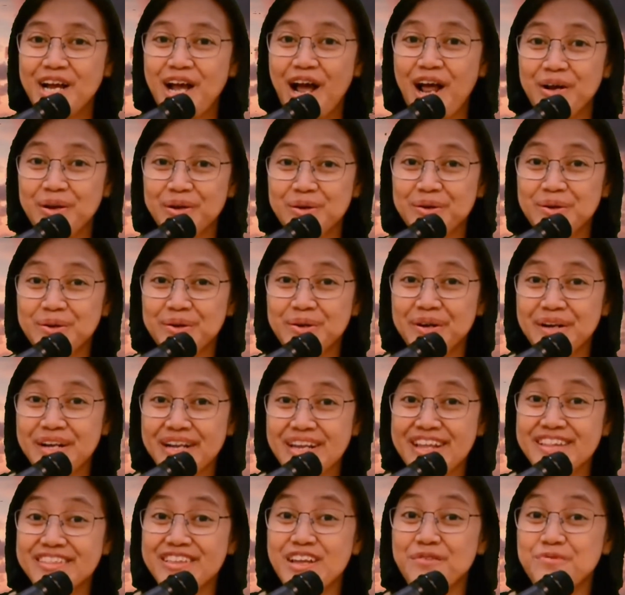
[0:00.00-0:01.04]

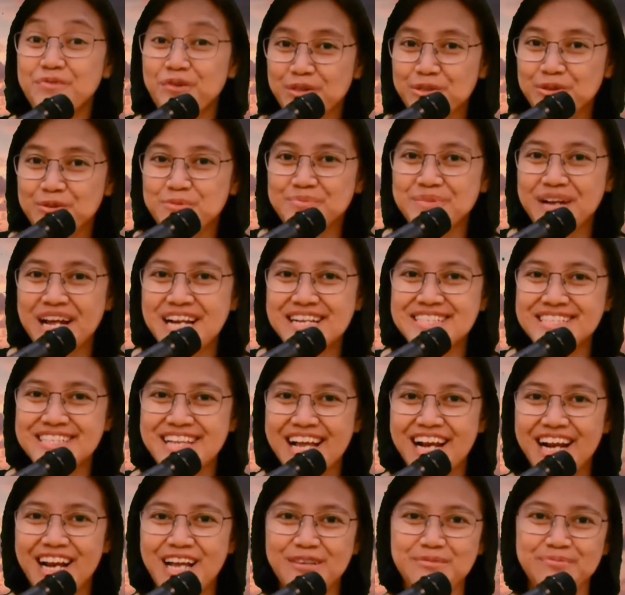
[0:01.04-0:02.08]
Kalau kita fotum dan
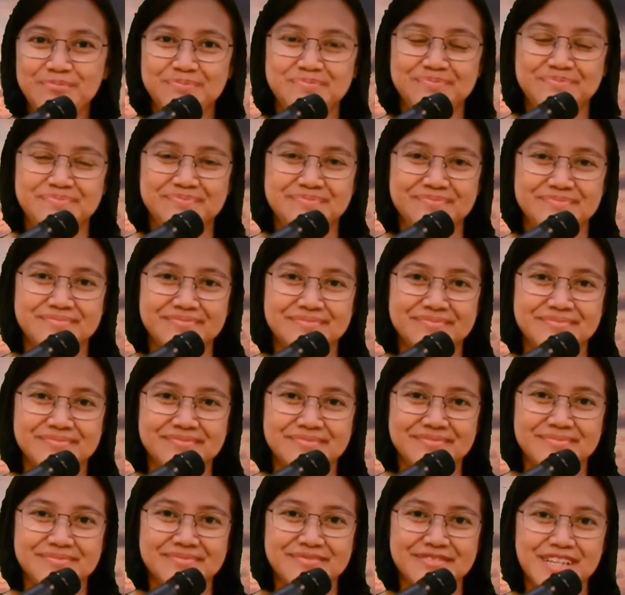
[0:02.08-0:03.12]
salam,
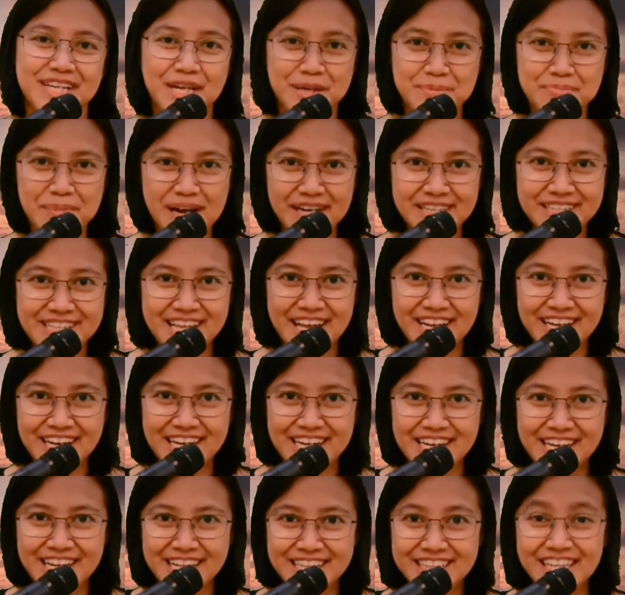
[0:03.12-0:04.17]
kebaktian
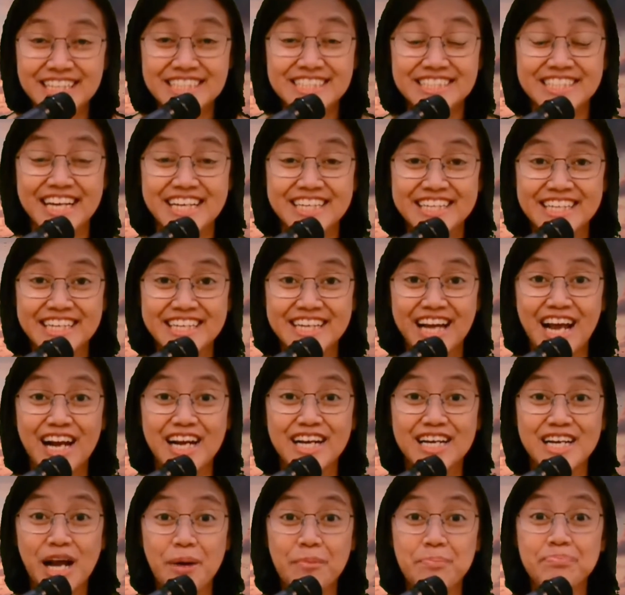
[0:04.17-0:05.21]
ini terjadi
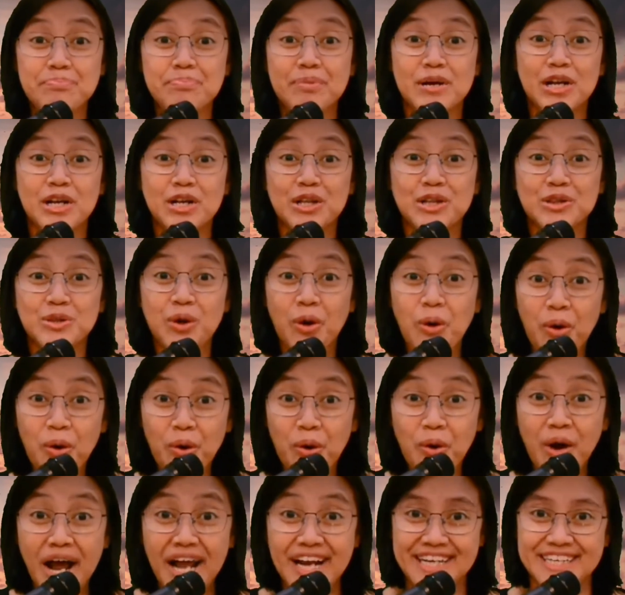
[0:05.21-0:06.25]
karena
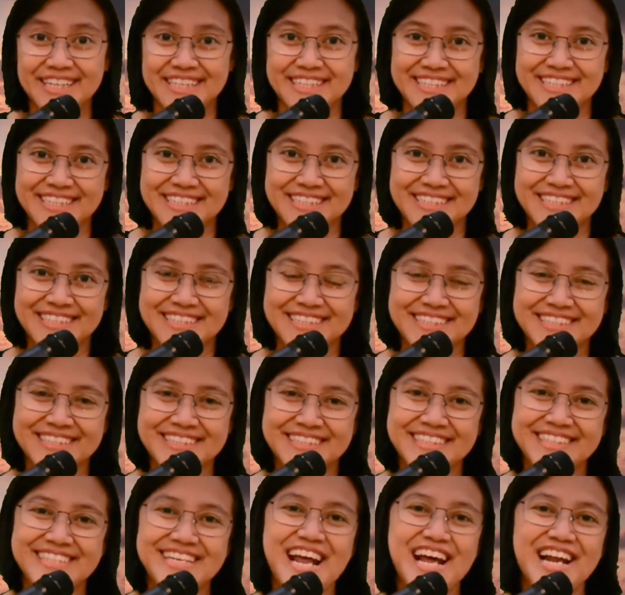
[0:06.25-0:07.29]
pertolongan
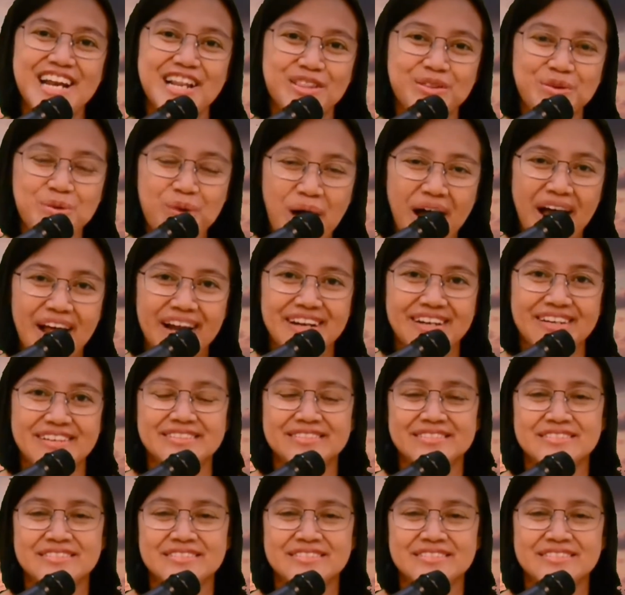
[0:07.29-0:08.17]
dari Tuhan.